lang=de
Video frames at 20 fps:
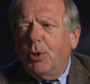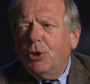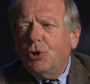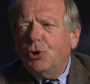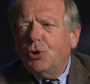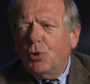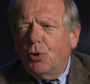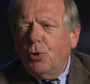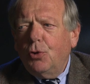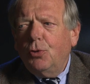man
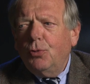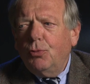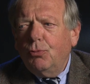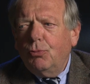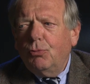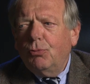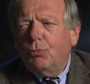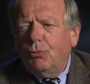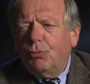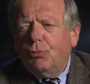
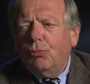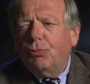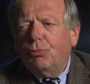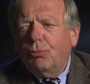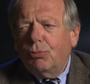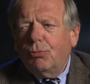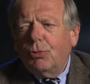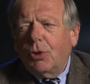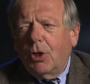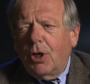schon
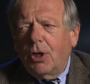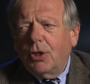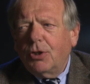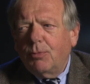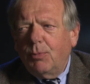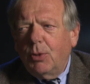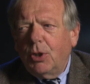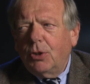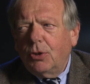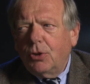da
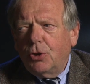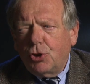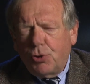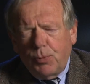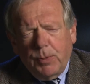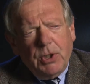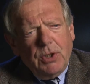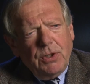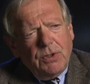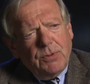hatte man
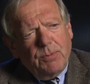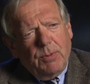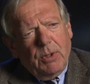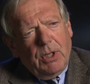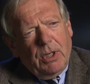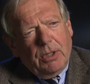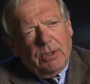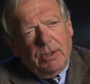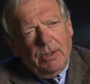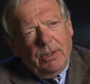
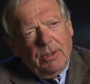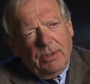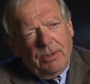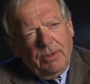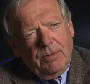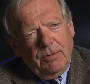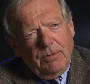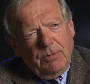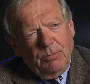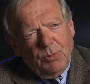Gesprächspartner,
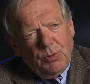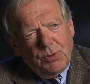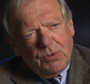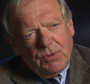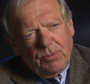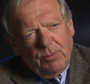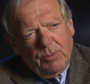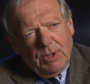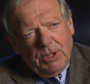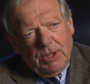die
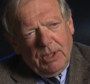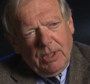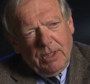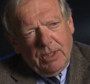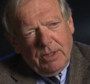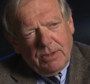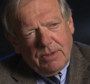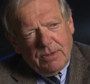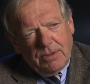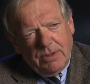musste man
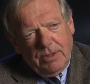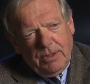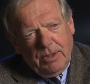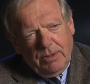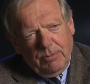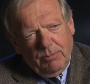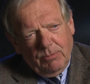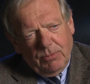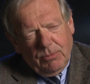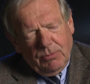ernst
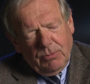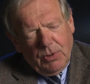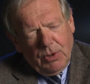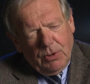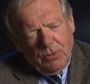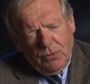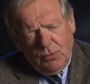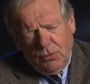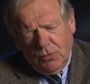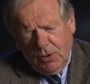nehmen.
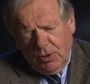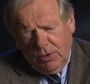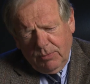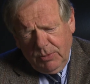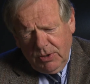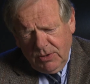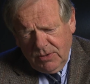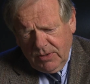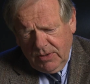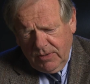Also es
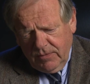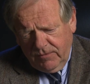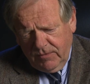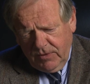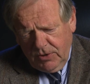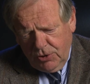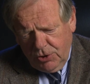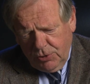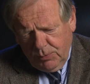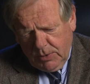hat mir sehr
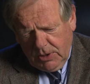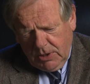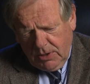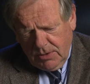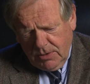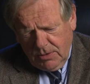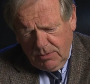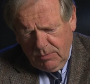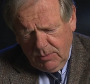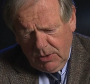viel
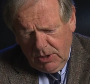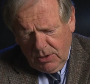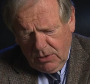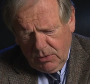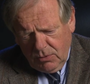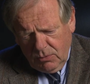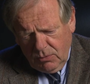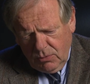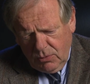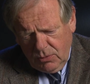Spaß
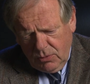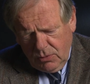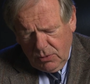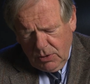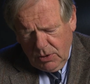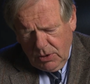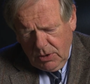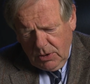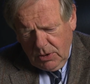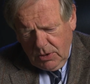gemacht und
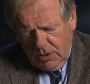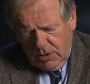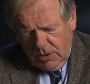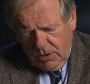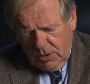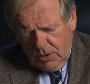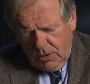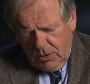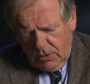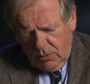
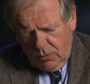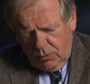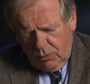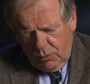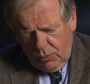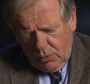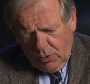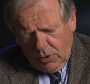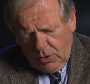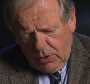
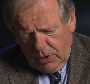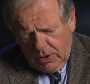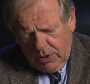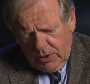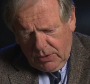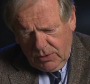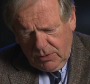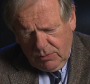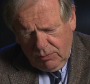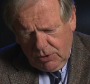ja, da
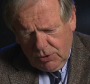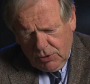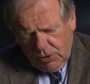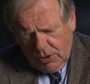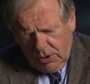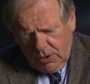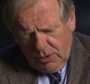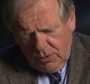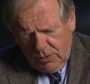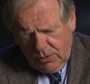hätte ich
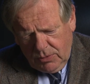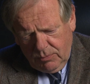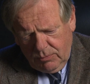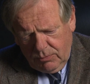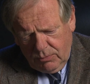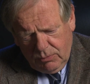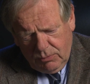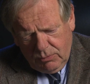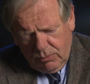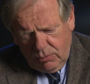wahrscheinlich
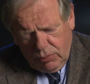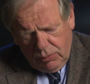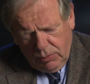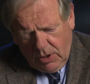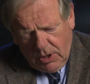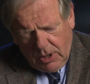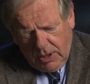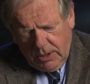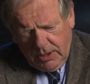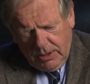ein,
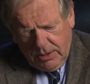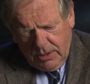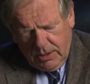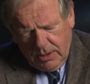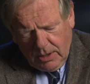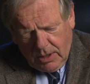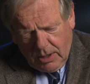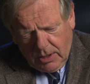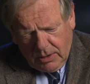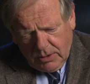einige
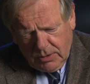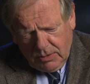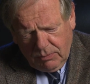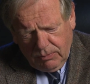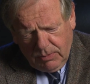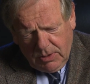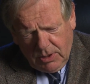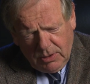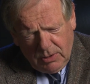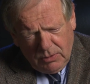Jahre,
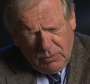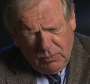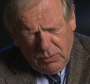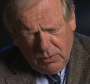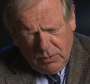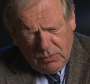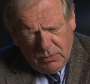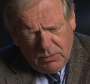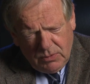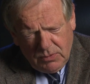ich war da
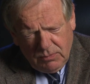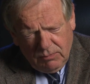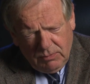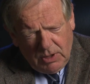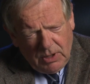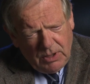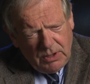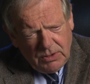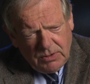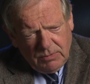nur
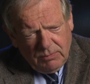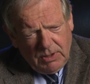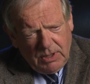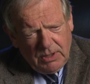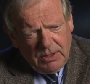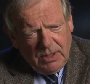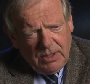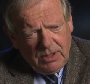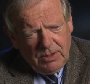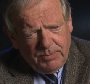zwei,
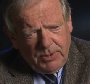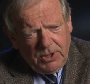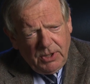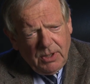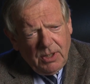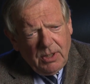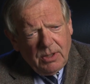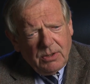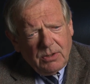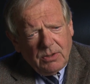zweieinhalb
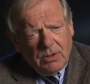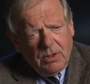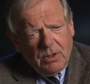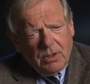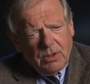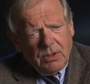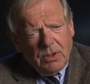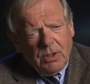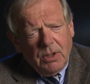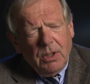Jahre
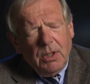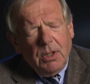dort.